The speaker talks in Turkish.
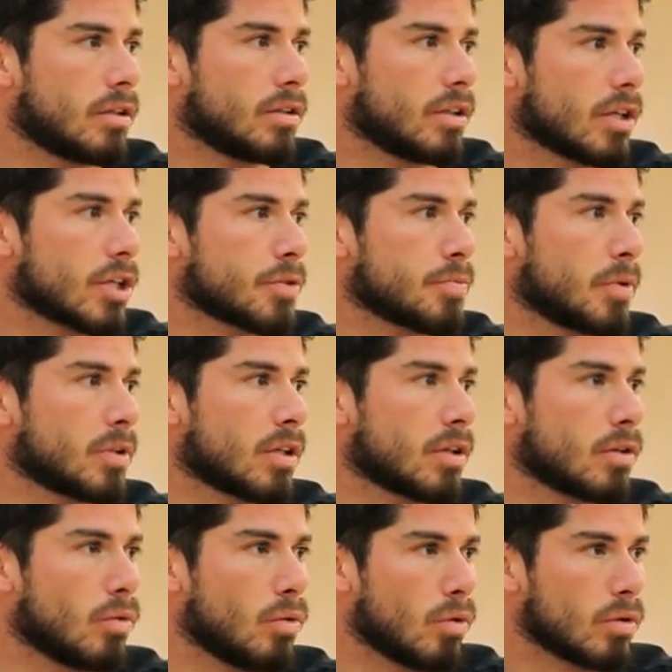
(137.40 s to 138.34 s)

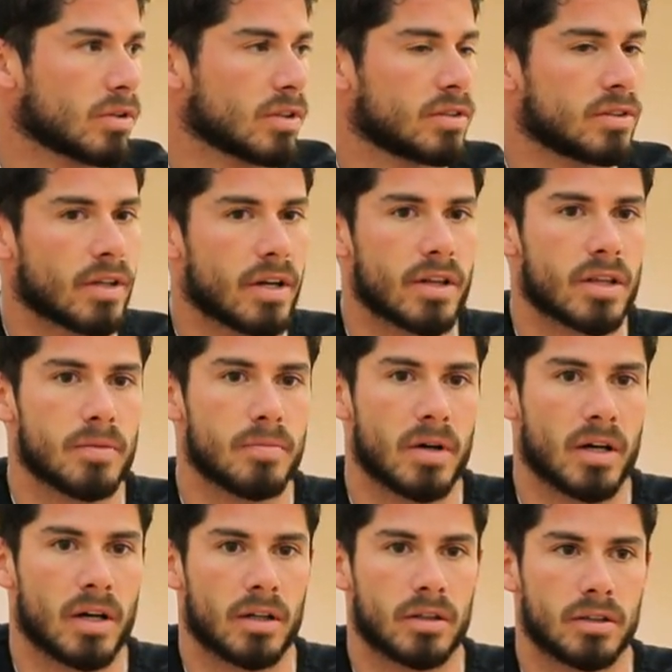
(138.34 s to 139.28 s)
yarışmanın ortasından
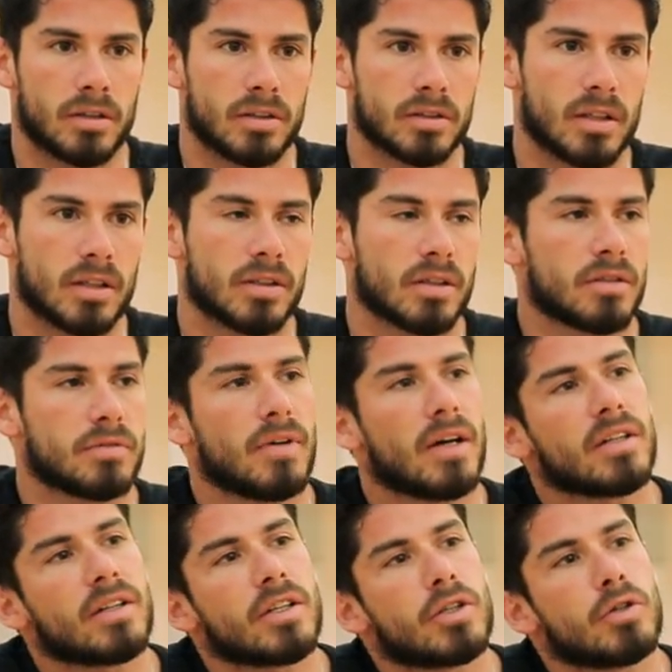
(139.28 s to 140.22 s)
itibaren insanların
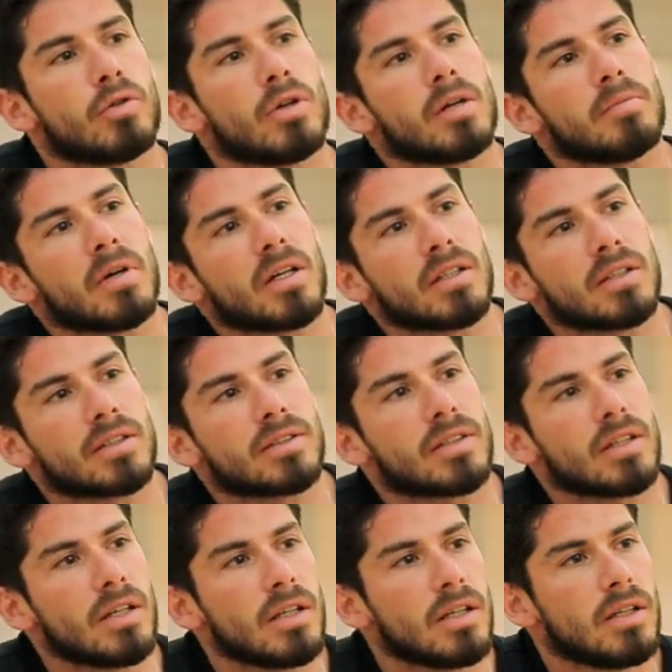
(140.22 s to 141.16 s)
verdiği kiloya
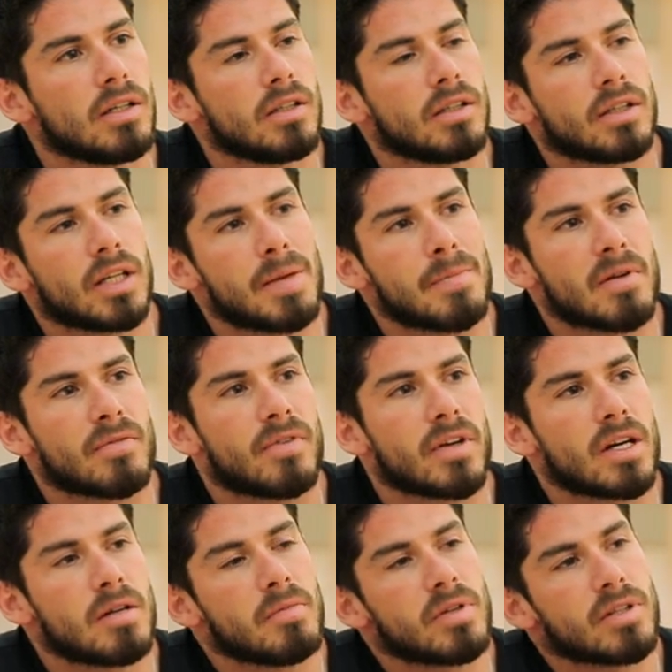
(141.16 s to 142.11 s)
bakılırsa hmm. emek
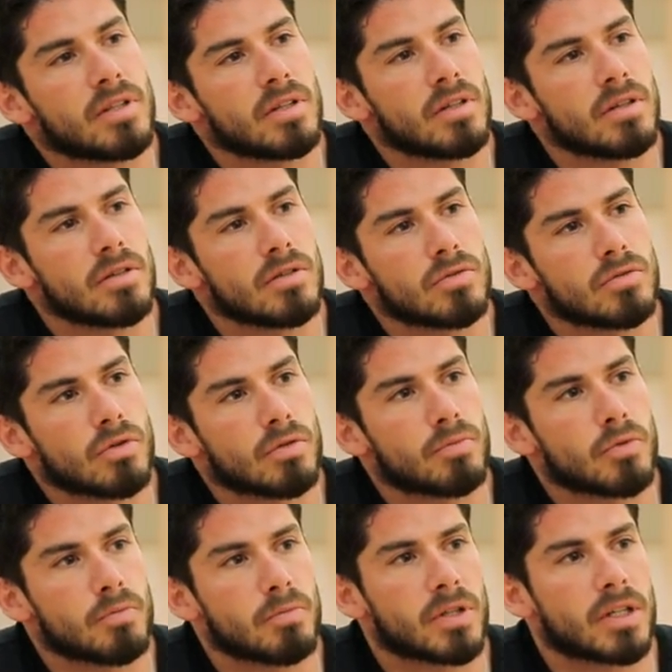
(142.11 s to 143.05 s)
verilmediği
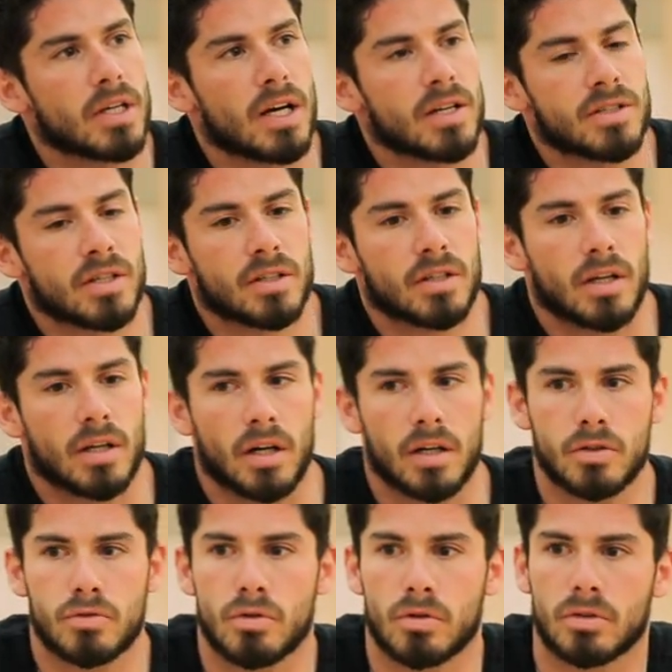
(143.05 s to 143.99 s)
çok büyük bir gerçek.
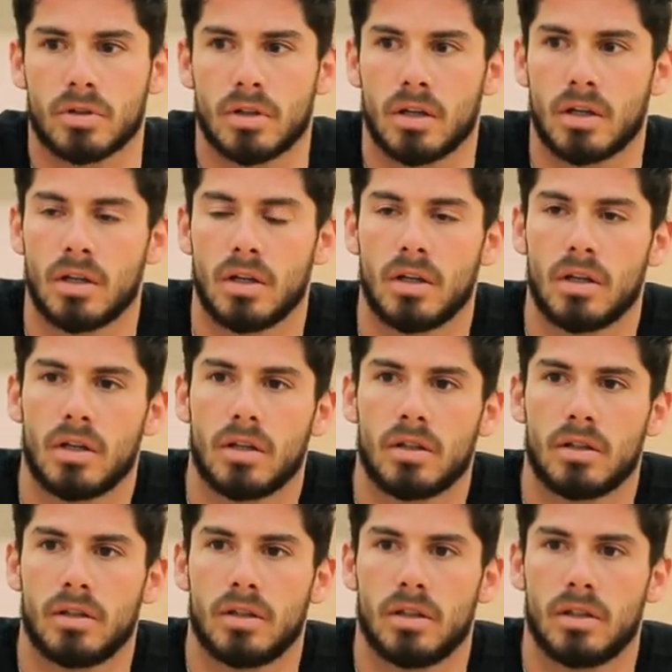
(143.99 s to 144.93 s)
Yani çok da
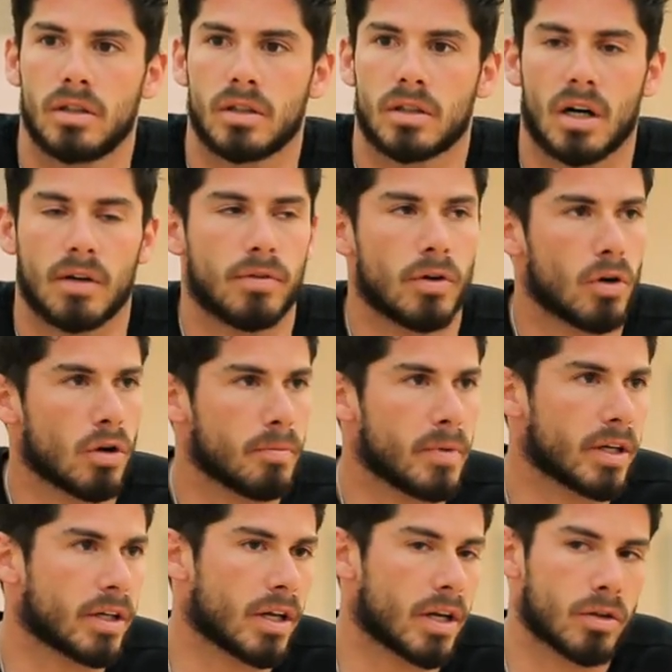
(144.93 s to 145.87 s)
e, kafa
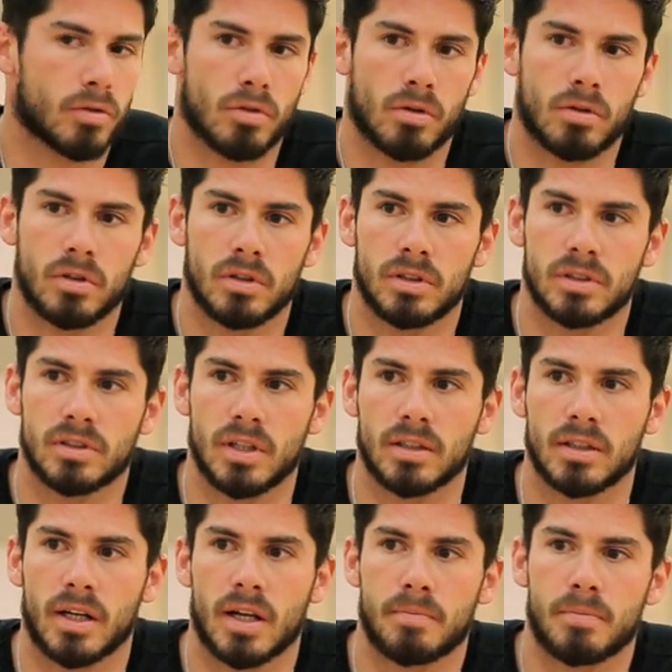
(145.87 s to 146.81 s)
yormaya gerek yok.
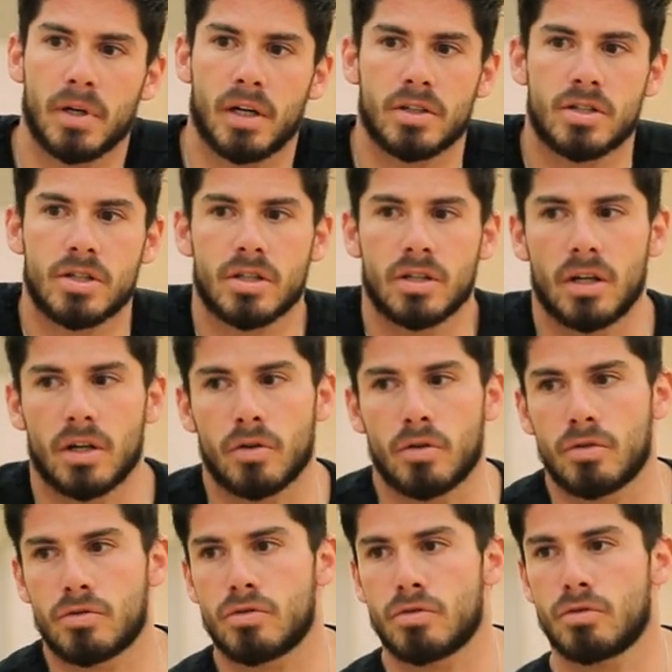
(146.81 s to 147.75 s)
İnsanlar hep bir açık
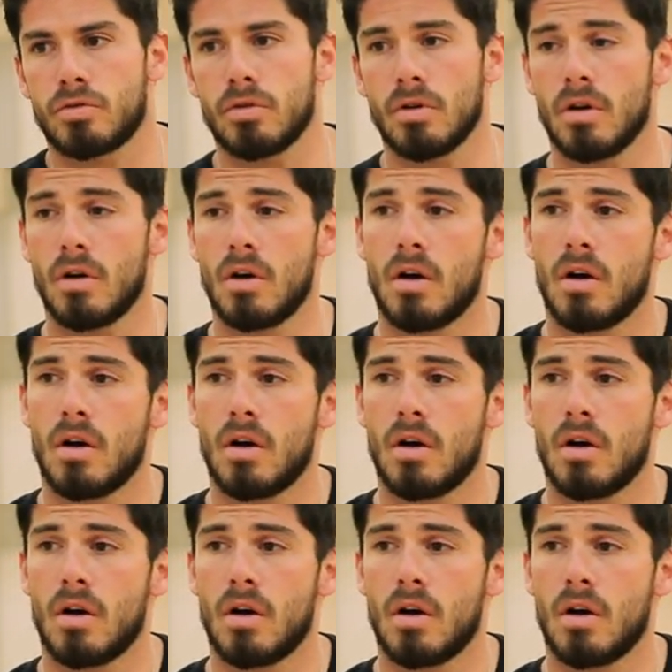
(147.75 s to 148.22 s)
arıyor çünkü.